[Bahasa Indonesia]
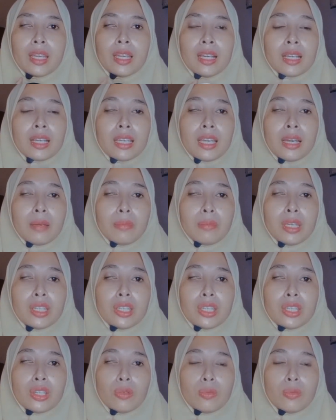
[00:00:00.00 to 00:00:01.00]
yang
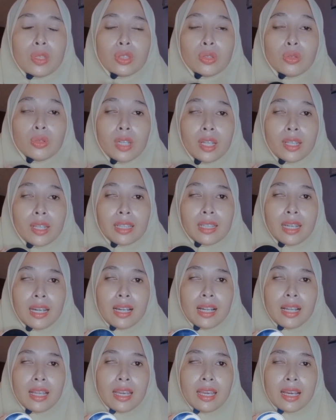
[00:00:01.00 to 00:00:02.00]
medium itu
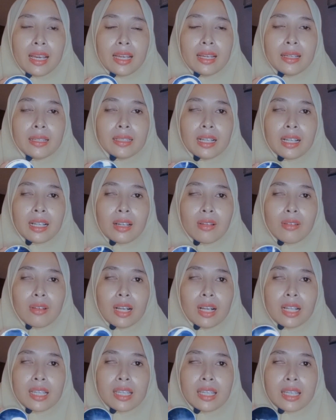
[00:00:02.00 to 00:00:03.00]
netral ya kalau
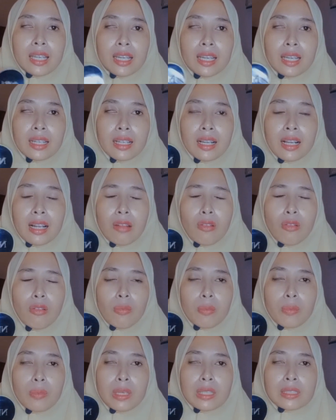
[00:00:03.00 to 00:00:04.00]
kalian kalau
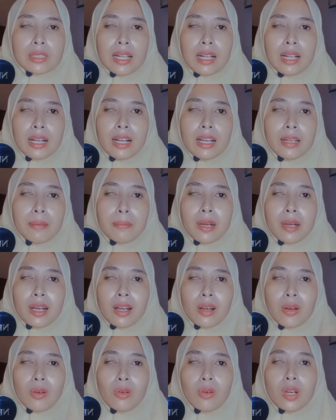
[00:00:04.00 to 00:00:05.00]
misalkan
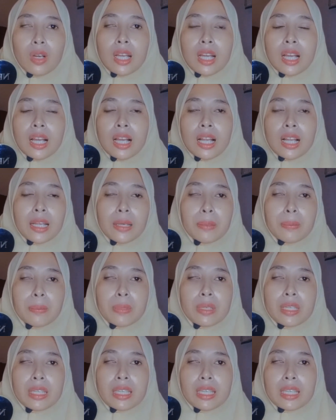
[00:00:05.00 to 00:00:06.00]
mau
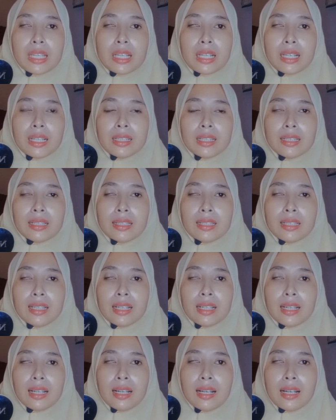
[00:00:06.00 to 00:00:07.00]
lebih ke
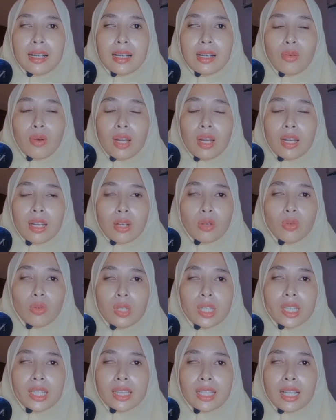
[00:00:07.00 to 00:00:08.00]
uh, warna
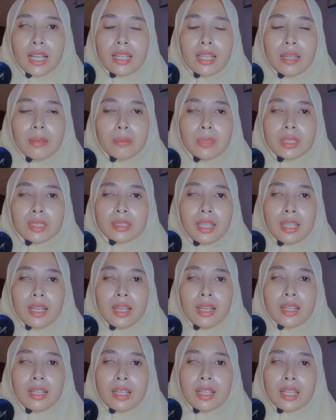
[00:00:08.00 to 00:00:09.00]
kulit kalian bisa
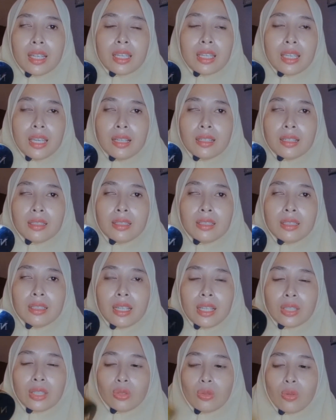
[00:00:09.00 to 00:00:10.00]
yang
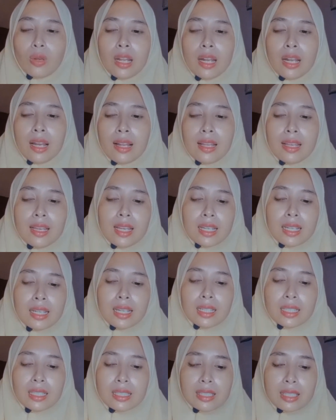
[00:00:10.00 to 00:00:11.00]
natural nah
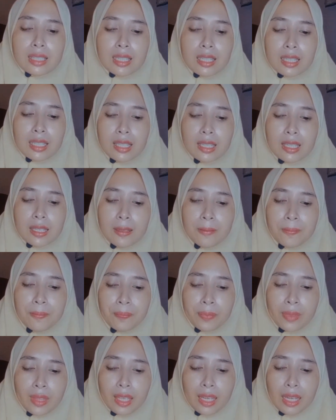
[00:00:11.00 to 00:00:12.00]
di sini
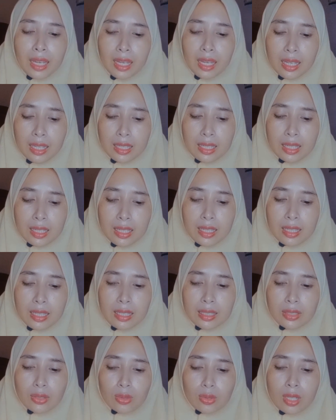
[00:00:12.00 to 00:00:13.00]

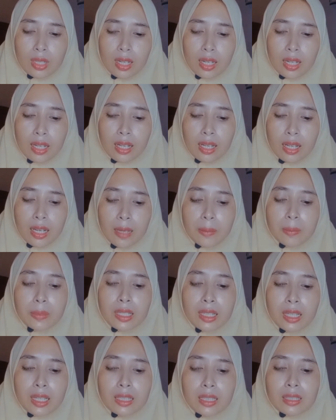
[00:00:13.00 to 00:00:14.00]
ada sudah lengkap
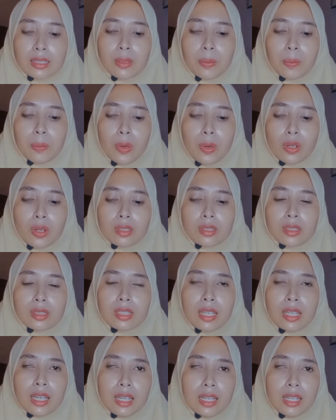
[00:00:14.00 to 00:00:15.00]
dengan
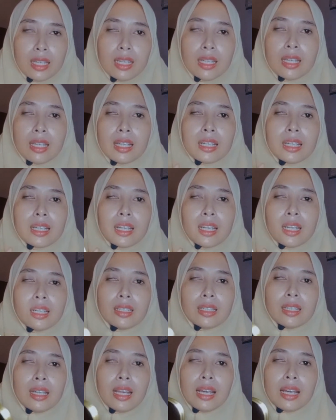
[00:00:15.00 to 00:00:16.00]
sponnya
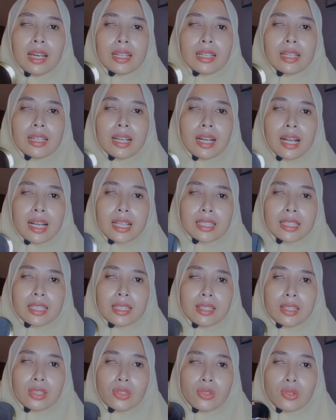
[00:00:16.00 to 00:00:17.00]
dan ada
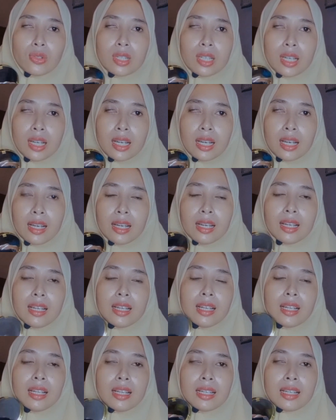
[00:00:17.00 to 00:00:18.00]
kacanya juga
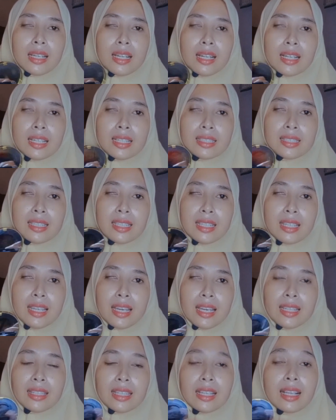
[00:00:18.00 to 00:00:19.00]
nah di sini
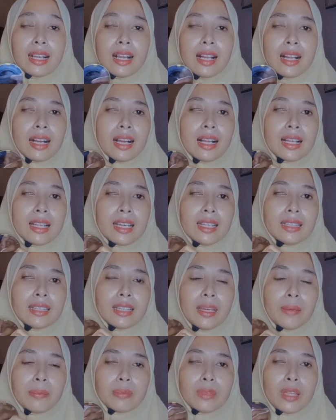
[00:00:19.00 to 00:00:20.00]
ya tinggal kalian
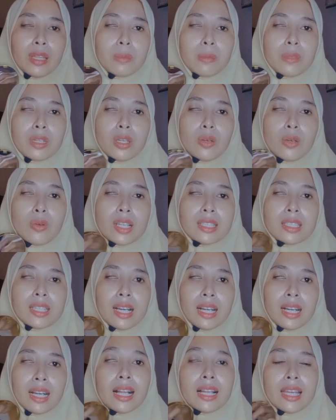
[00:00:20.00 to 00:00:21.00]
tap-tap di
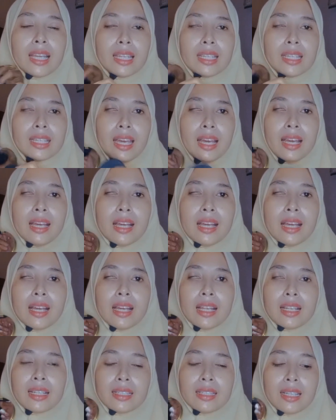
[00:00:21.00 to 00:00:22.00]
wajah kalian ya
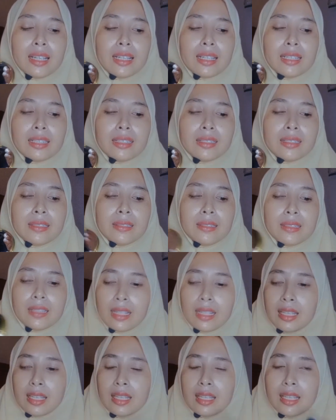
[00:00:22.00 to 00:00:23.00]
dan
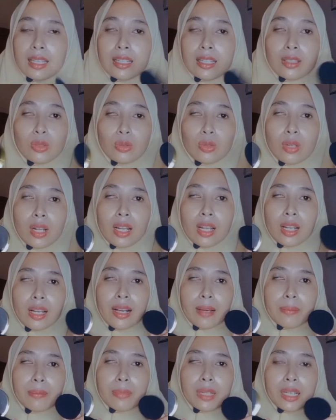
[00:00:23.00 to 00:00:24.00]
ini sudah
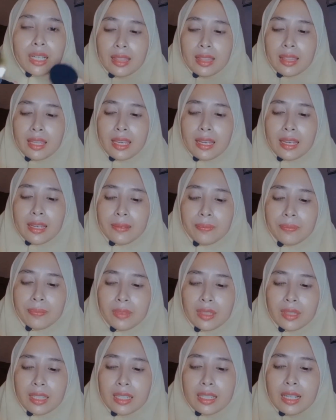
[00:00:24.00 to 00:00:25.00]
lengkap banget ya
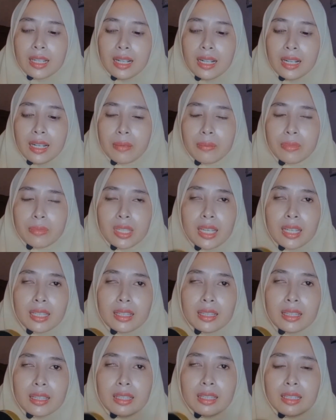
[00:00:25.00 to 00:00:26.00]
di dalamnya
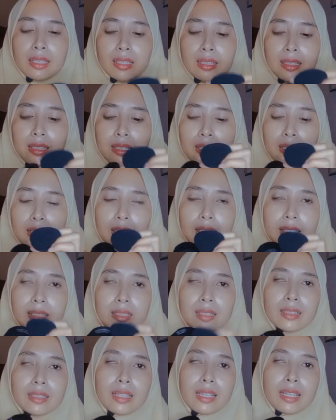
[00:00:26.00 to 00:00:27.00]

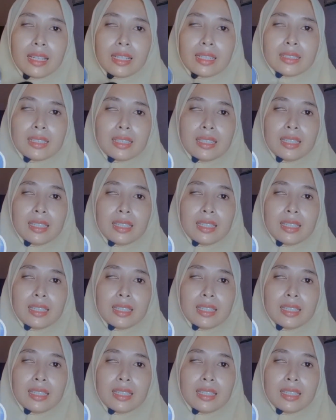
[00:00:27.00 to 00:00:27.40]
nah di sini